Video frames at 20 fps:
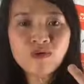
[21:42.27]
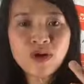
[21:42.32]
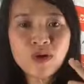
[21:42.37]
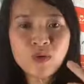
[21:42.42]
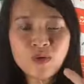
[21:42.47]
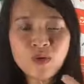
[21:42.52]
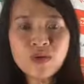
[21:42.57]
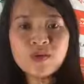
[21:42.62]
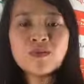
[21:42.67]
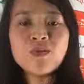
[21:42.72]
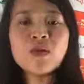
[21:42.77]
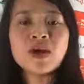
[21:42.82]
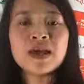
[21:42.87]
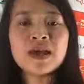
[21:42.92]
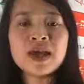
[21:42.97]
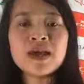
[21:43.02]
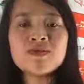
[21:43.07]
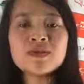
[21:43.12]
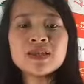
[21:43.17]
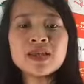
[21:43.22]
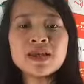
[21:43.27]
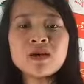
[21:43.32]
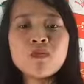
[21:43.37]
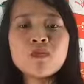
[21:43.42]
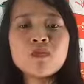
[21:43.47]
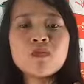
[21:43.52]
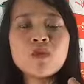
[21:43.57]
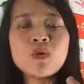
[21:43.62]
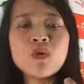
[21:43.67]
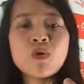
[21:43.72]
Và cuối buổi em sẽ
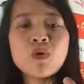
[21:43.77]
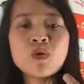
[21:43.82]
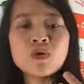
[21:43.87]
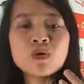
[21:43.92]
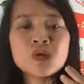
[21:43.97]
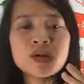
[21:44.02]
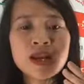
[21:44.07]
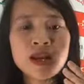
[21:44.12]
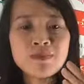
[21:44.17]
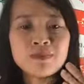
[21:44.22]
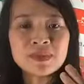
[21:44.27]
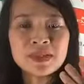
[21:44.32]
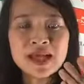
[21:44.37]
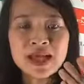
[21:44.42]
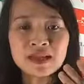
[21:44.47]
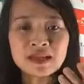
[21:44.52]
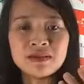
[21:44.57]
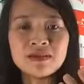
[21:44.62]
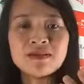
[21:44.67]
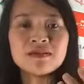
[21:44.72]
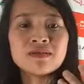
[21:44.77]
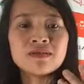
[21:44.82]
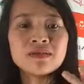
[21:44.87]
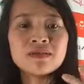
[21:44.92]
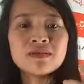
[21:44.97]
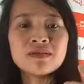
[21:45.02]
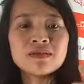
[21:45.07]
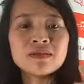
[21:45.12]
công bố năm giải thưởng